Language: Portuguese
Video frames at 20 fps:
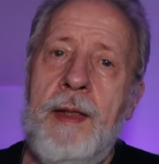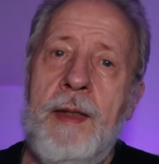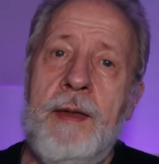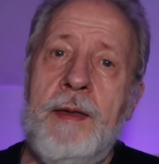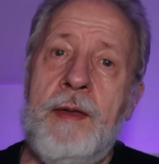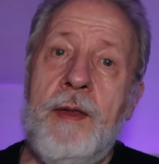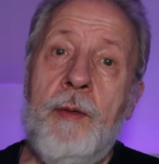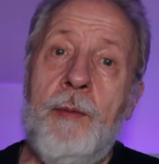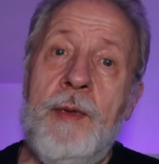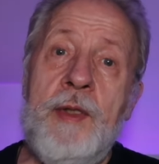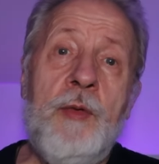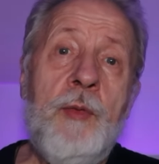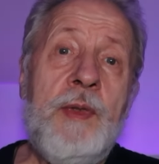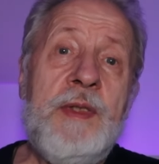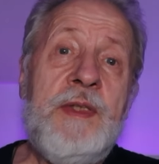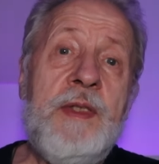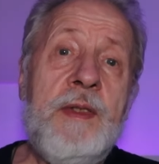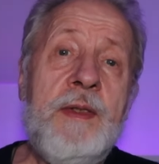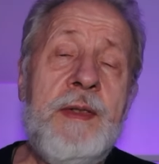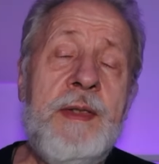então aí não
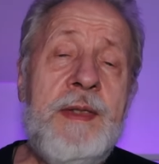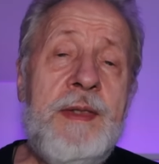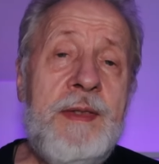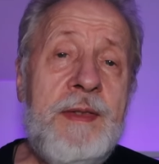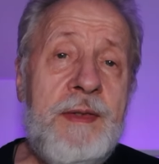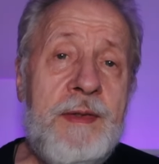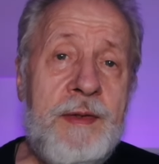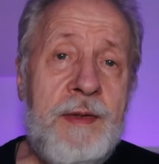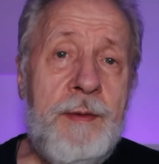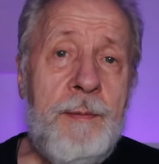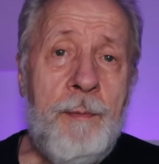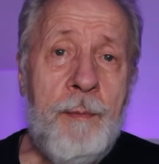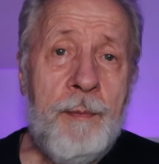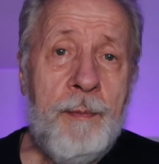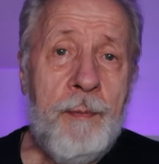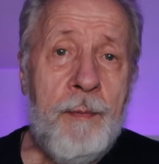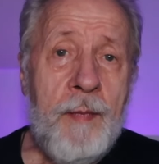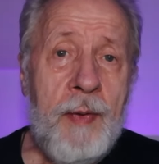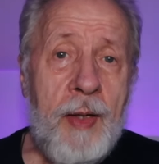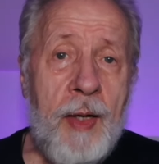adianta insistir.
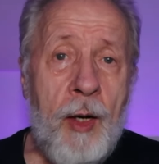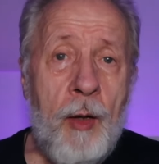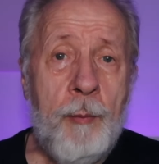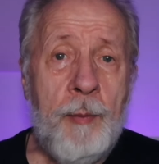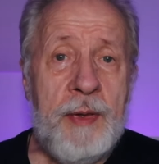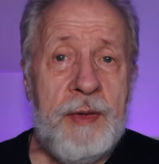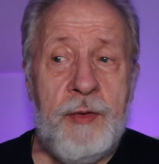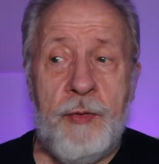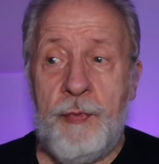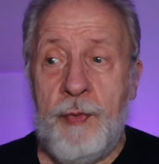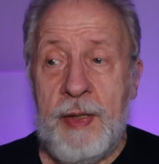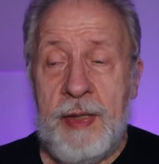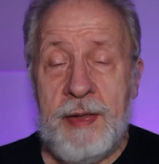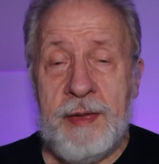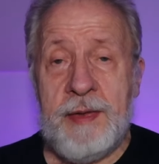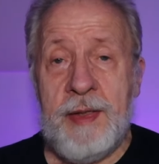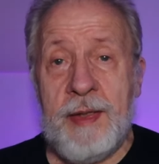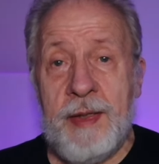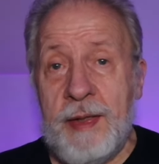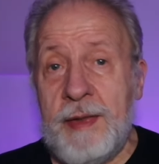Há uma
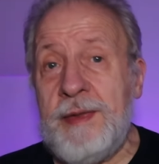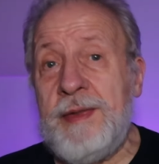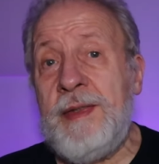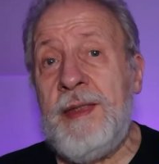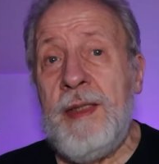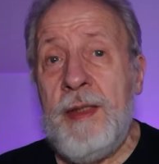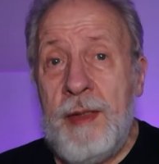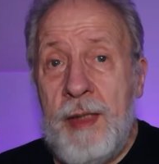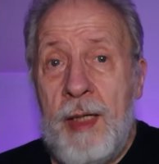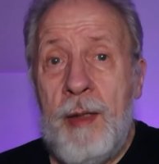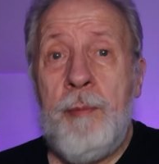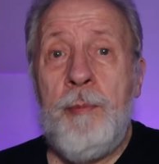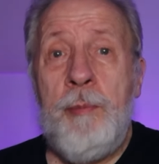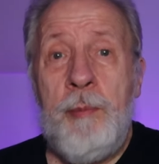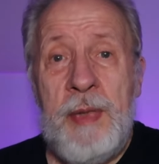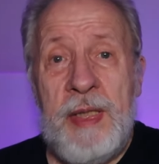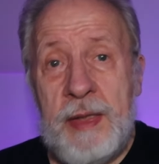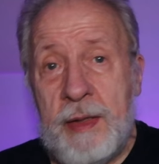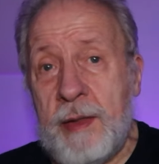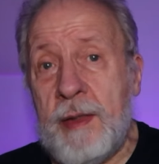diferença na
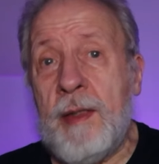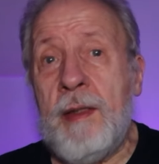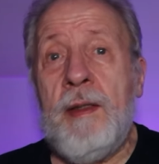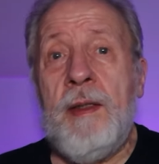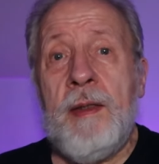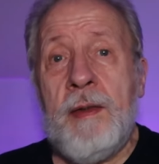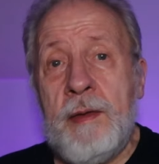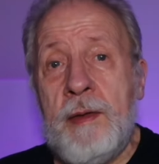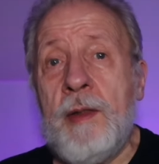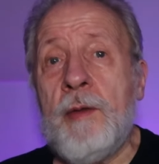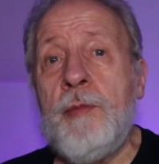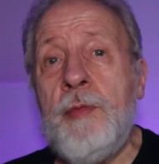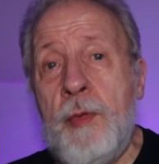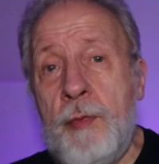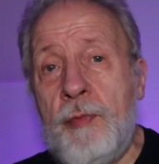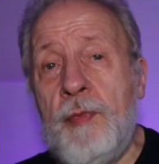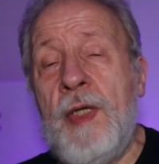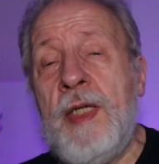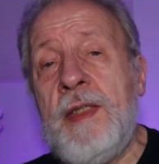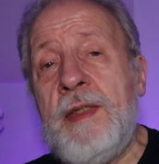dinâmica da
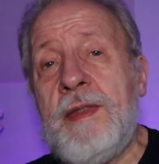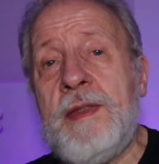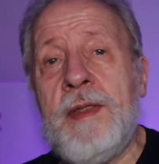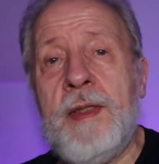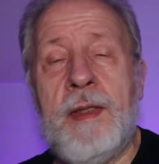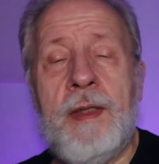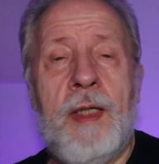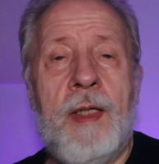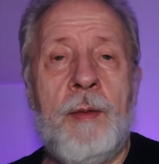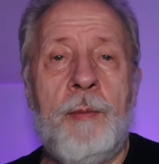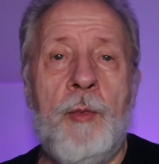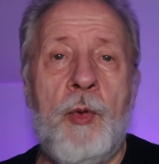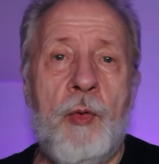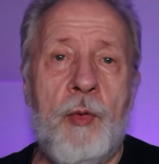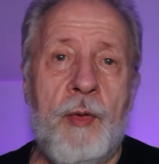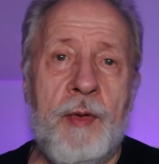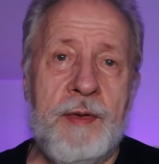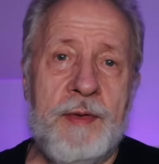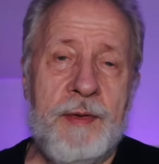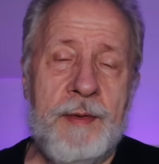vivência
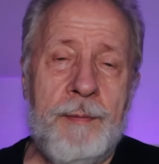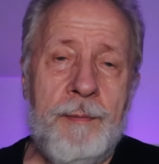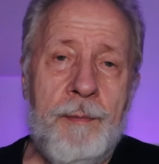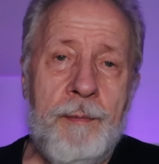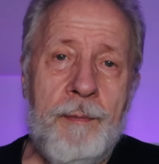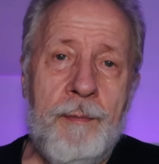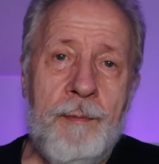amorosa.